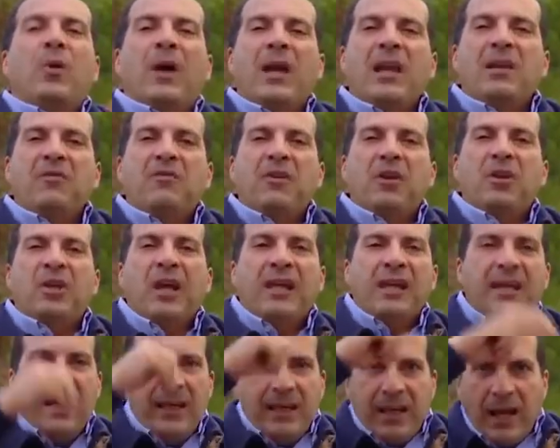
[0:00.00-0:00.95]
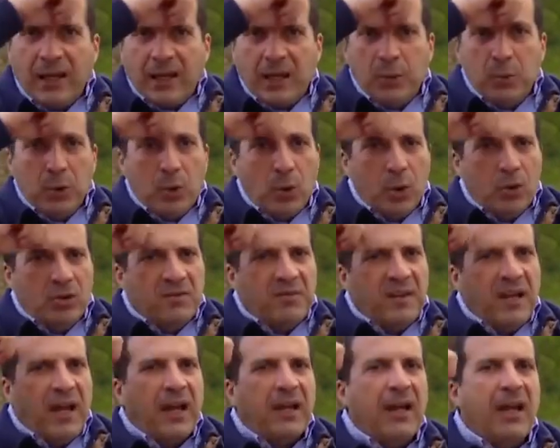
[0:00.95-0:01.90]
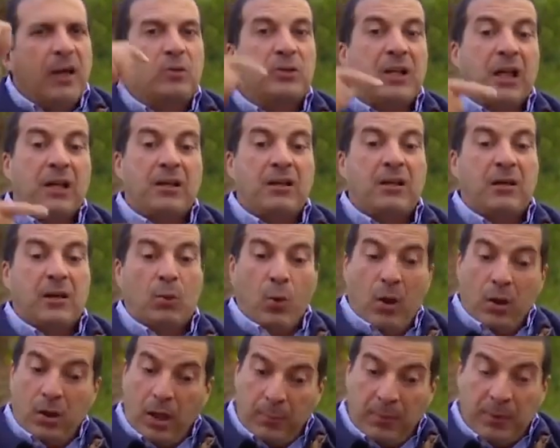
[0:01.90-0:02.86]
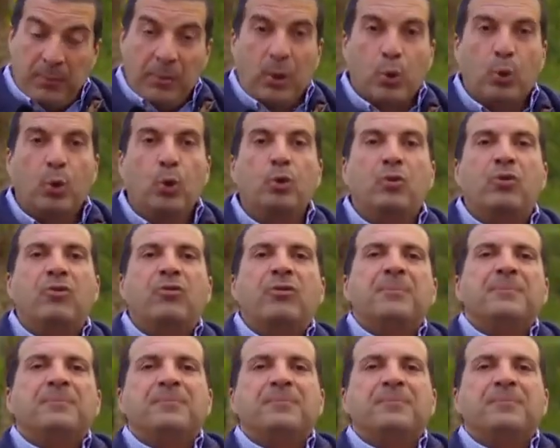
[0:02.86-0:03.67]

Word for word: وايه اللي في ايديا العرق والجهد في الحياه وتغيير الواقع بالمجهود